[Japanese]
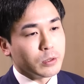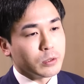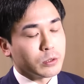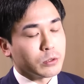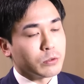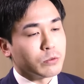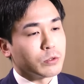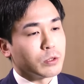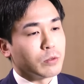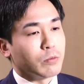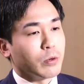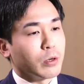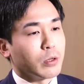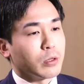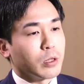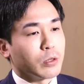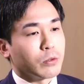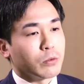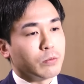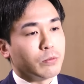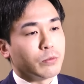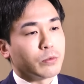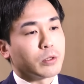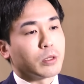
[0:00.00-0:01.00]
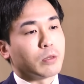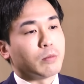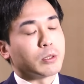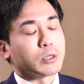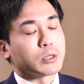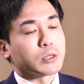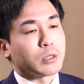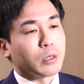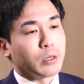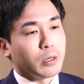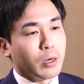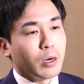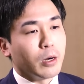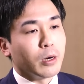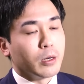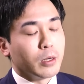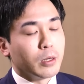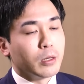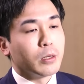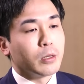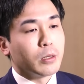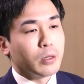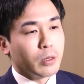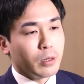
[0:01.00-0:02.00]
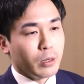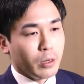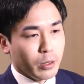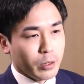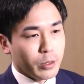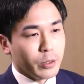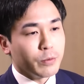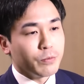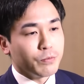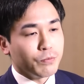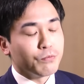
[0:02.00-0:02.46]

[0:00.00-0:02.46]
作ってもらったと思ってますから、はい、